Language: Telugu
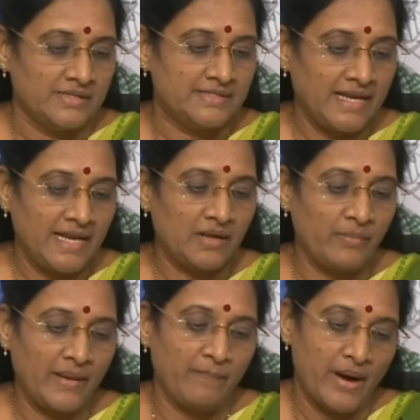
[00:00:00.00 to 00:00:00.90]
సెల్లింగ్
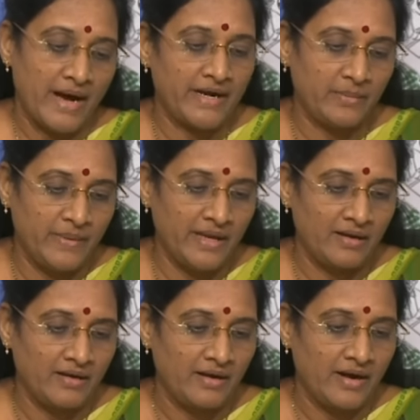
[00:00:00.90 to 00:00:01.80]
బై బార్ అండ్
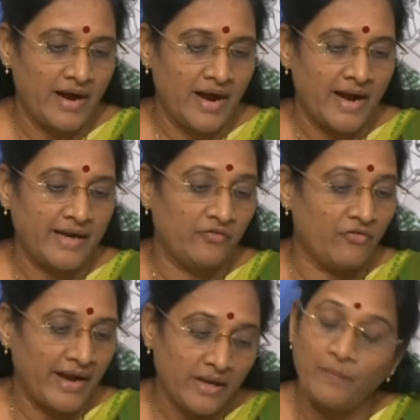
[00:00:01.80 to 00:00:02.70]
బీర్ అండ్
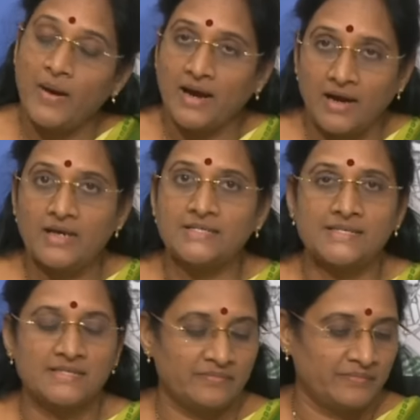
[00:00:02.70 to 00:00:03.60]
వైన్ పార్లర్స్
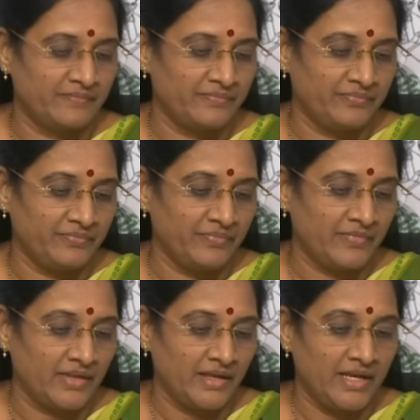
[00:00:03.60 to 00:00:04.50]

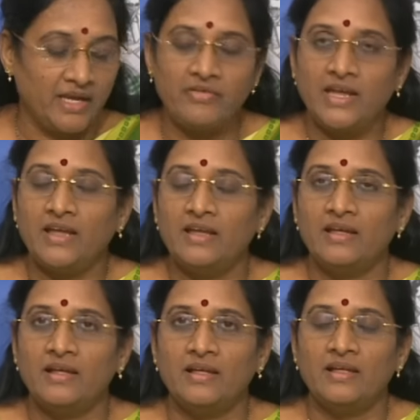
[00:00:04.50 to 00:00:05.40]
ఇవి
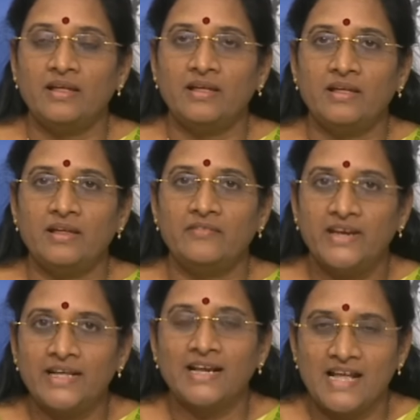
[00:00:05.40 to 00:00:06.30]

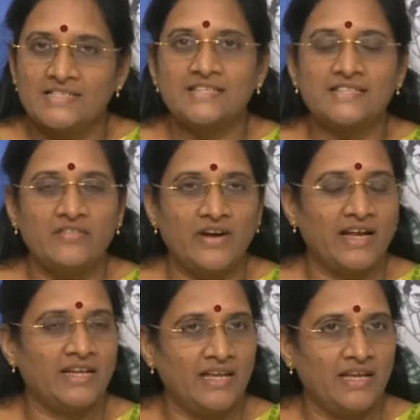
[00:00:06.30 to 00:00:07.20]
వీటికి లైసెన్సులు
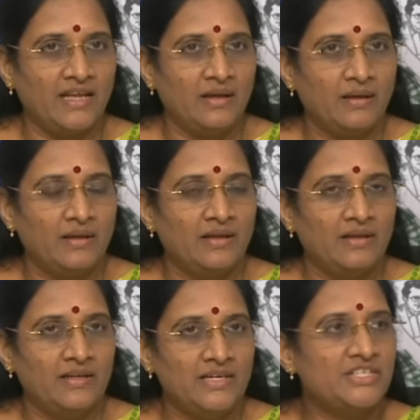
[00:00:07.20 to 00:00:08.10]
ఇవ్వడానికి
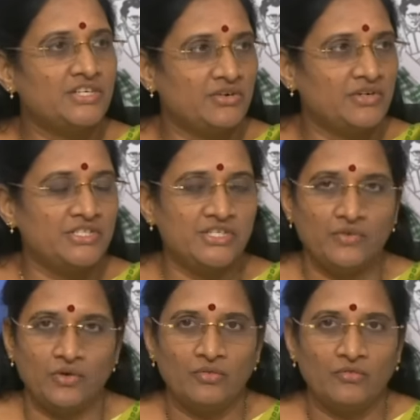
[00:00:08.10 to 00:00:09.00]
ఇచ్చినటువంటి
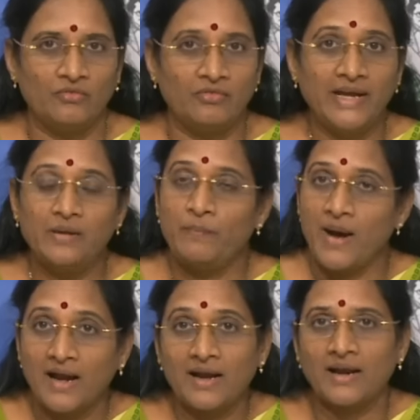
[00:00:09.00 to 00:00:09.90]
జీవో వైన్
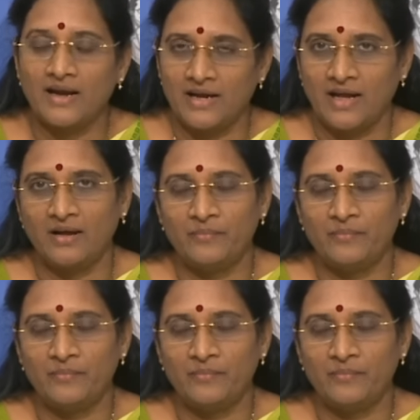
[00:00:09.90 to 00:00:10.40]
పార్లర్లట